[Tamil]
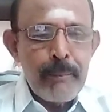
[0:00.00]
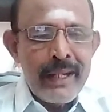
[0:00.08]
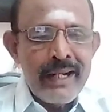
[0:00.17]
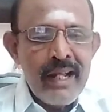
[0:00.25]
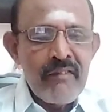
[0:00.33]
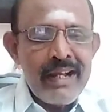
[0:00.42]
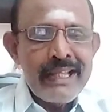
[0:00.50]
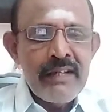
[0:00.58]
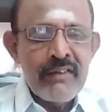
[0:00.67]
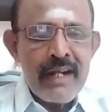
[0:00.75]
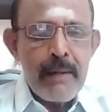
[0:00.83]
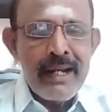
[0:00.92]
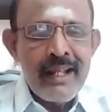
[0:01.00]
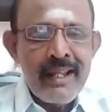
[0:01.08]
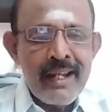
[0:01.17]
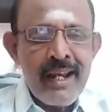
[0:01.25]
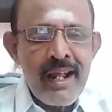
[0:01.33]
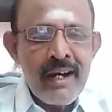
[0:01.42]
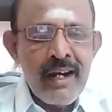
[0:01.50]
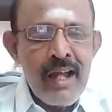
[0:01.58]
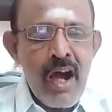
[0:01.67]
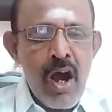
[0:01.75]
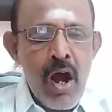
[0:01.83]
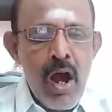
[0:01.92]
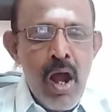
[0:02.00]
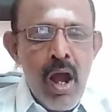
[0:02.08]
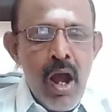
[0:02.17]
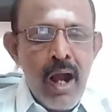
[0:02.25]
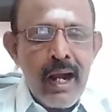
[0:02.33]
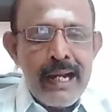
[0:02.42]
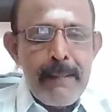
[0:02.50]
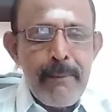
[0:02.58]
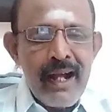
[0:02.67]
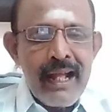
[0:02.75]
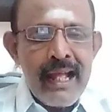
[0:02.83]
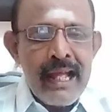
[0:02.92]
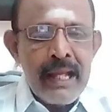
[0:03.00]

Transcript: பெண்கள் வயது வராமல் இருக்கிறார்களா கண்டிப்பாக